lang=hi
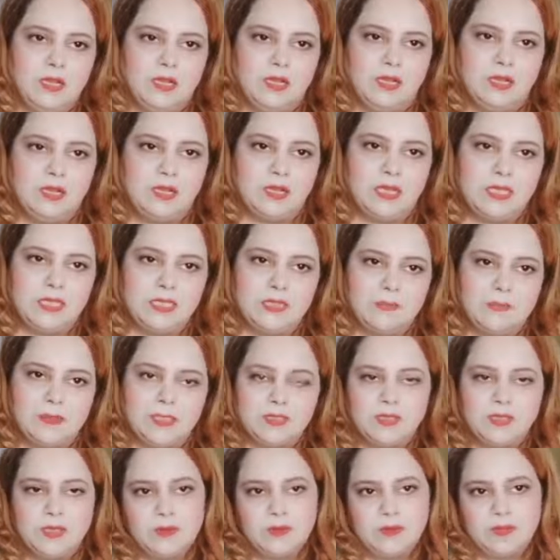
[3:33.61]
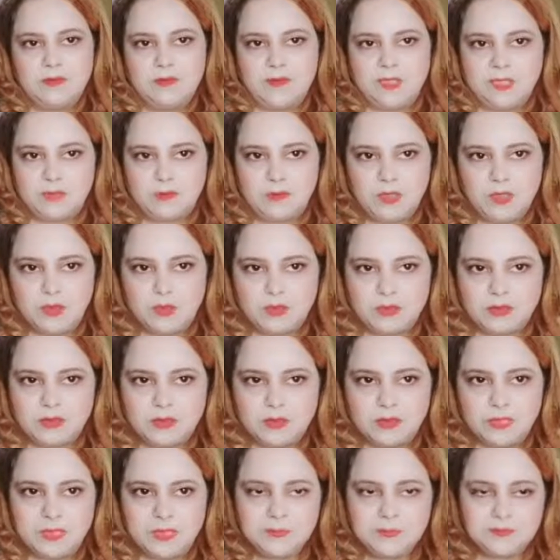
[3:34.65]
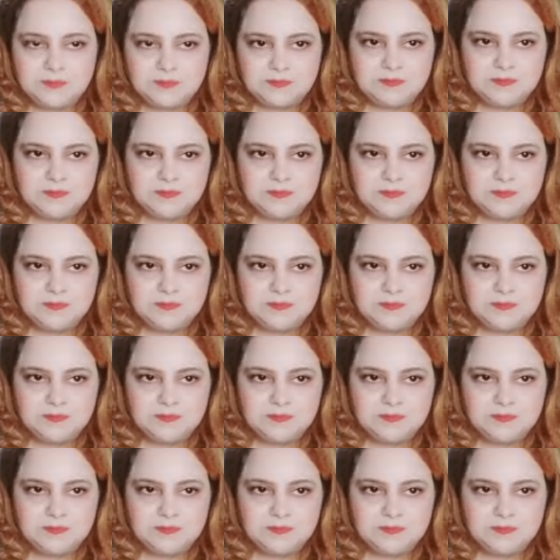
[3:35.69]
खाली पेट तो आपका वेट भी लूज़ होगा